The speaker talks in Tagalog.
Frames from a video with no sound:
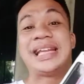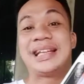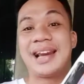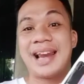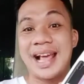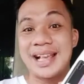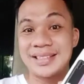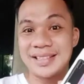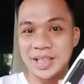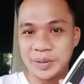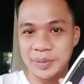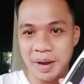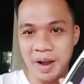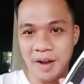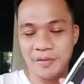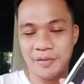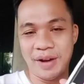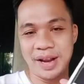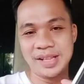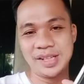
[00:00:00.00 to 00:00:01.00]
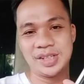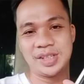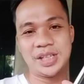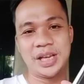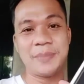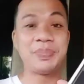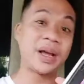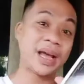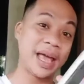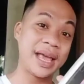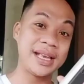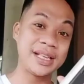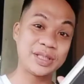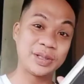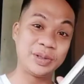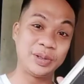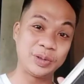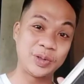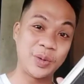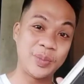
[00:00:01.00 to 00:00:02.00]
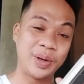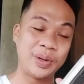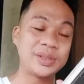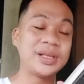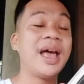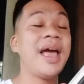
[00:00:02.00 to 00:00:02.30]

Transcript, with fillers: class nato mga friendship nakahisgot ko because